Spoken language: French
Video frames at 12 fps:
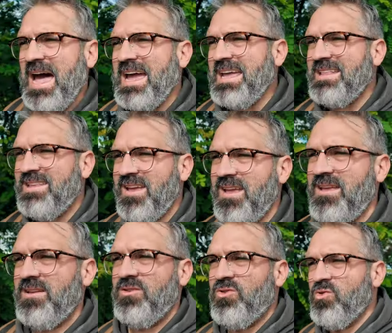Arrêtez
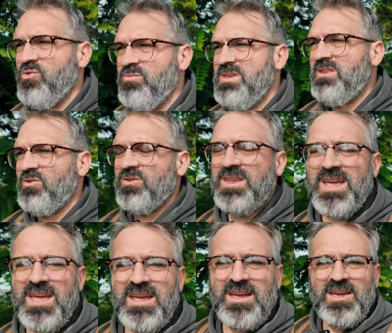de nous
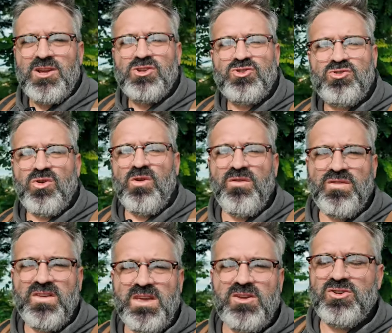mitonner sur le
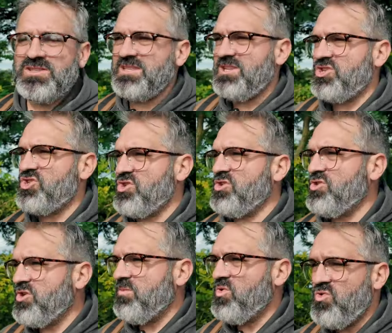fait que c'est des gens
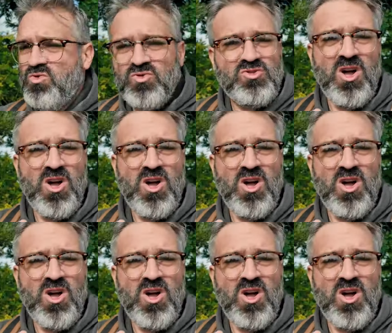comme nous.